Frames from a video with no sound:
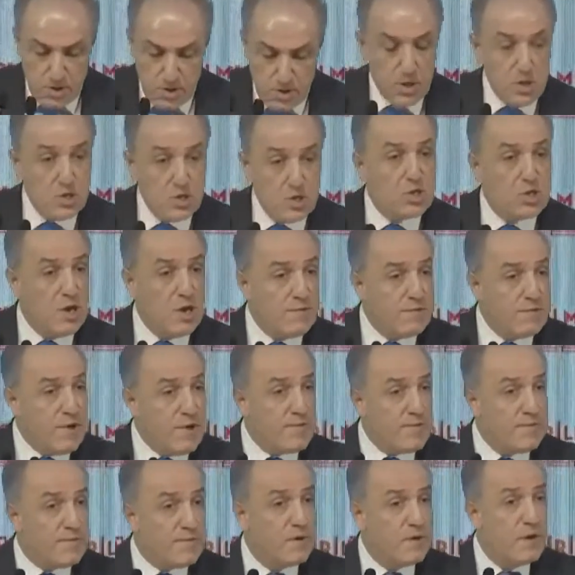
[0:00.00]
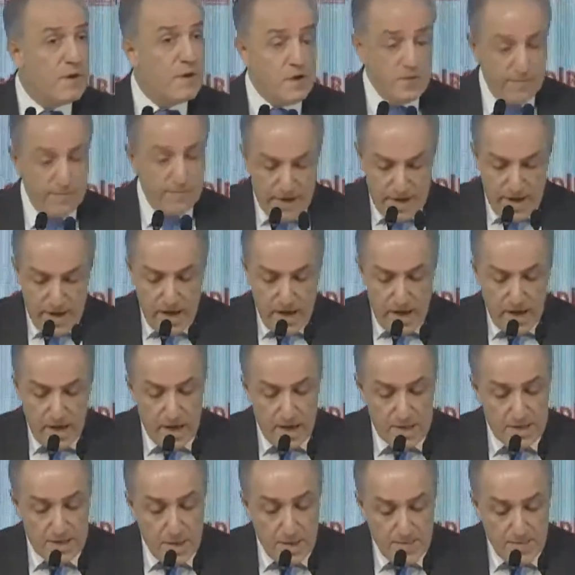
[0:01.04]
Şeffaf ve
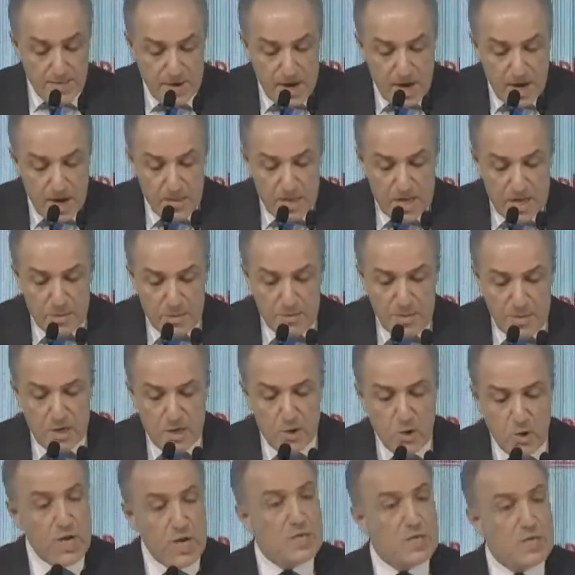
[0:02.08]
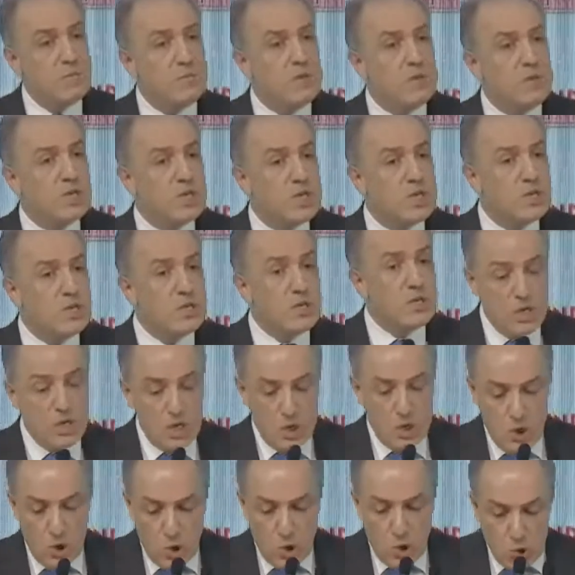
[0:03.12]
hesap verebilir bir yönetim için
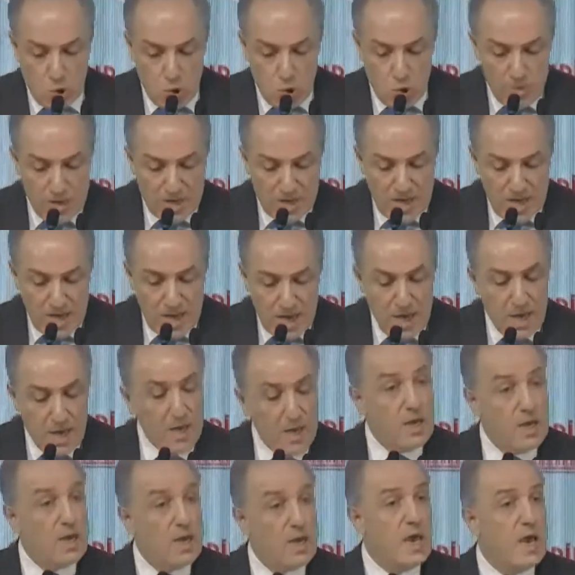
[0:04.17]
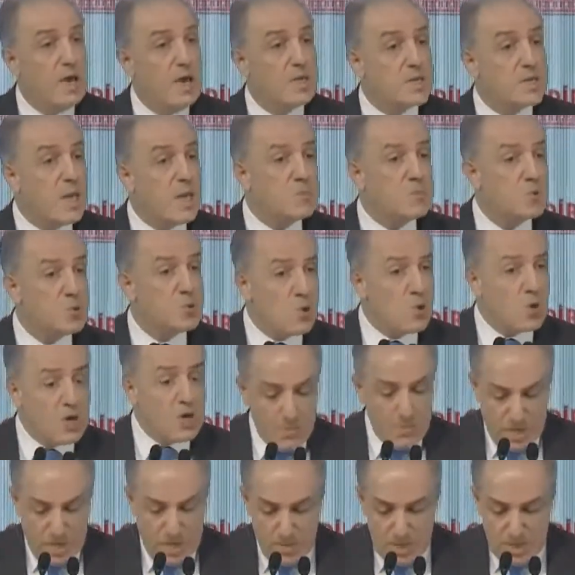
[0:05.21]
hükümete hesap
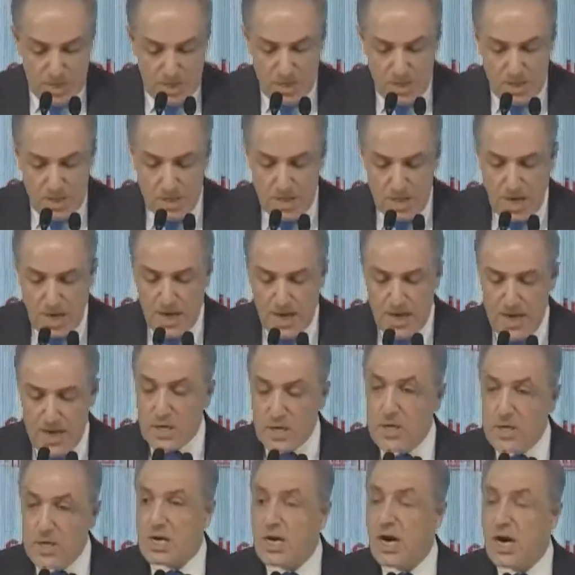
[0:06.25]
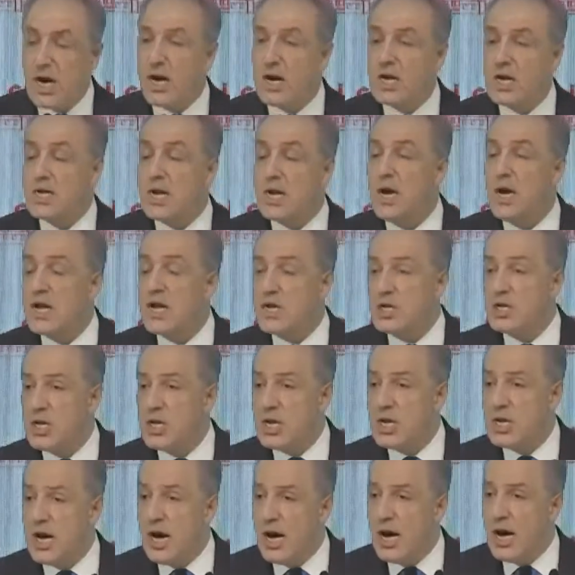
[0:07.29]
sorulabilmesini sağlayacak
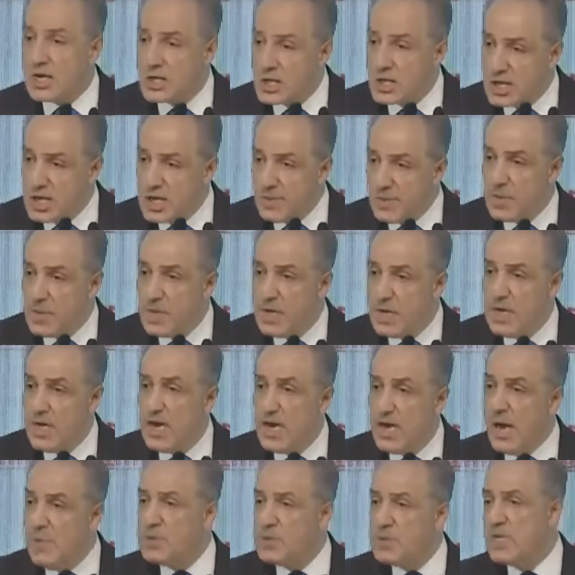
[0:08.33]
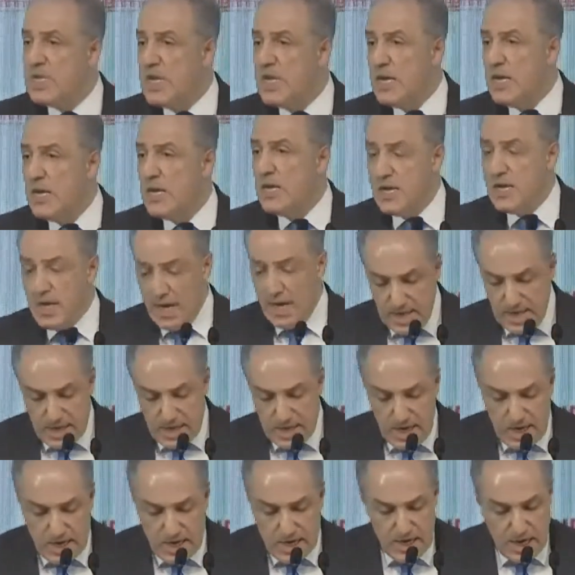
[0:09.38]
araçları artırıp hepsini
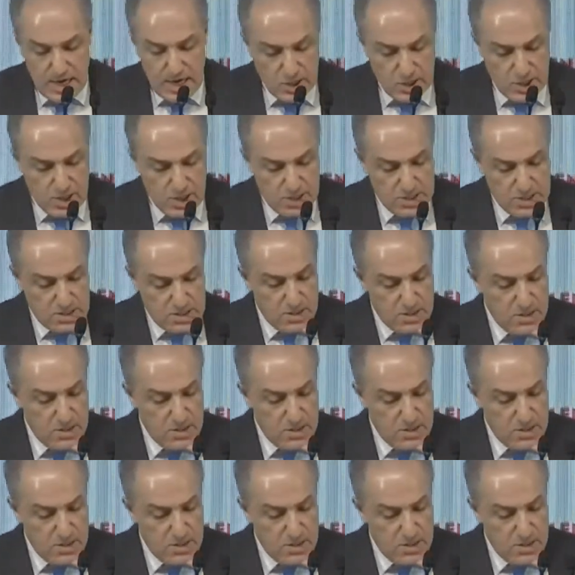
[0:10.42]
etkili kılacağız.